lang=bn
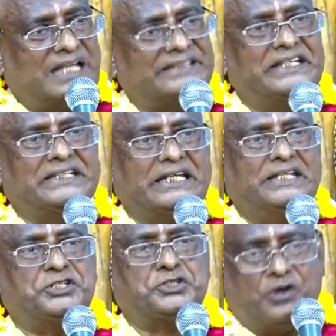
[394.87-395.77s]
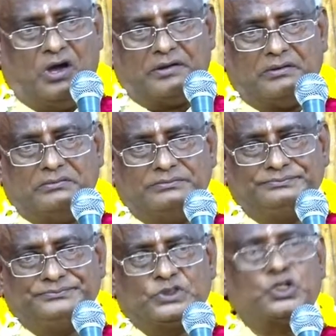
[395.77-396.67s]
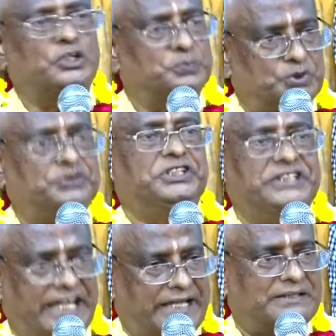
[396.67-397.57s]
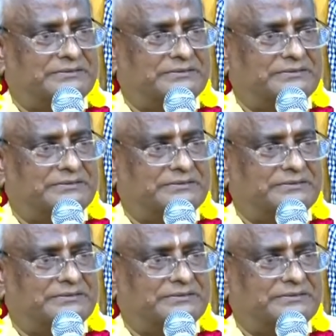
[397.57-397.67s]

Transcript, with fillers: তাদেরকে ঈশ্বর সদ্বুদ্ধি দেখ